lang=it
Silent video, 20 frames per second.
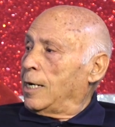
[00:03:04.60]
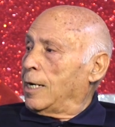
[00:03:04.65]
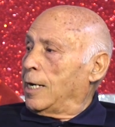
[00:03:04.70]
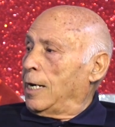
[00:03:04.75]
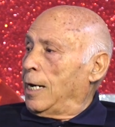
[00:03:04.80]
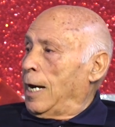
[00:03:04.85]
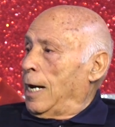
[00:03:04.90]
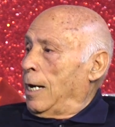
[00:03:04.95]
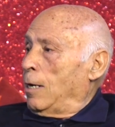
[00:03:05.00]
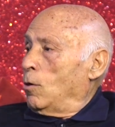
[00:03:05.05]

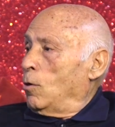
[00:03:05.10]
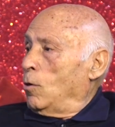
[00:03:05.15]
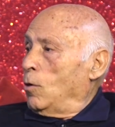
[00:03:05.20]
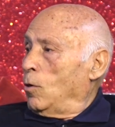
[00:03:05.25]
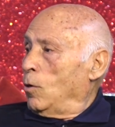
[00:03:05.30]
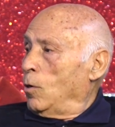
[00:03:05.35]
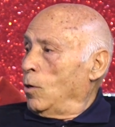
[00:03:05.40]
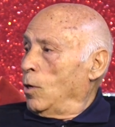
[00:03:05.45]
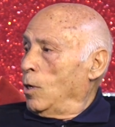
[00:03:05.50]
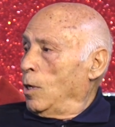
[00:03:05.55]
che
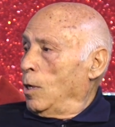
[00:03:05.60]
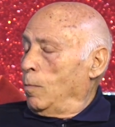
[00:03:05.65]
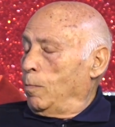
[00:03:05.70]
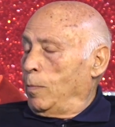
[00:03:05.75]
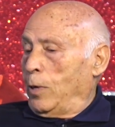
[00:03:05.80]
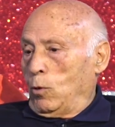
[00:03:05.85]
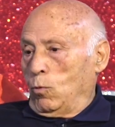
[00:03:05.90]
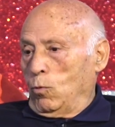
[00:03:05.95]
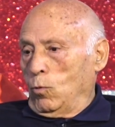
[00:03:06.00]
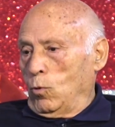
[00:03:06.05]
hanno
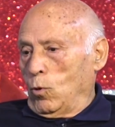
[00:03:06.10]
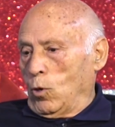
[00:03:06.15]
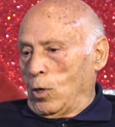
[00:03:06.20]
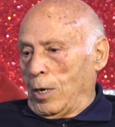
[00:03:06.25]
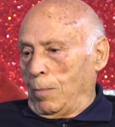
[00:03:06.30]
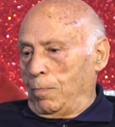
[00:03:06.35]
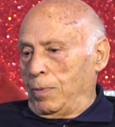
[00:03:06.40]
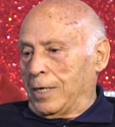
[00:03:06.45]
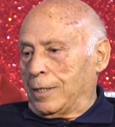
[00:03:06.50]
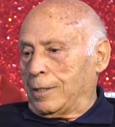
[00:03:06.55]
per uno
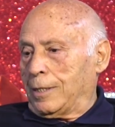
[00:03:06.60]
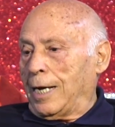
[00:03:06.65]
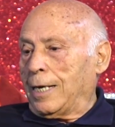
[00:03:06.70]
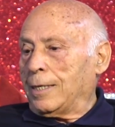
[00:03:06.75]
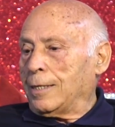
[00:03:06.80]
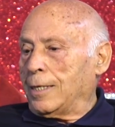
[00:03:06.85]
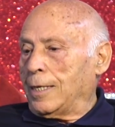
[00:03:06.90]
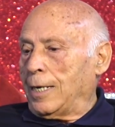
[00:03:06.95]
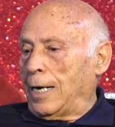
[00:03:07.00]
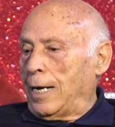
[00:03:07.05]
che per
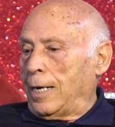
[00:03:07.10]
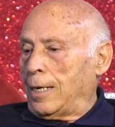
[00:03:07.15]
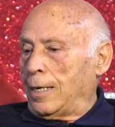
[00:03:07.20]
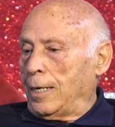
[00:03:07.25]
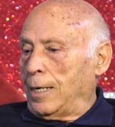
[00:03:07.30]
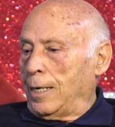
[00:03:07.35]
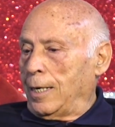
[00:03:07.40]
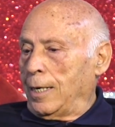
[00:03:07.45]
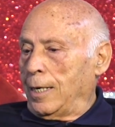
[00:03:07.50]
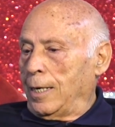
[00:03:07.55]
tanti
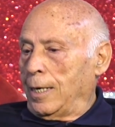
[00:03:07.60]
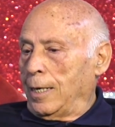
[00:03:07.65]
anni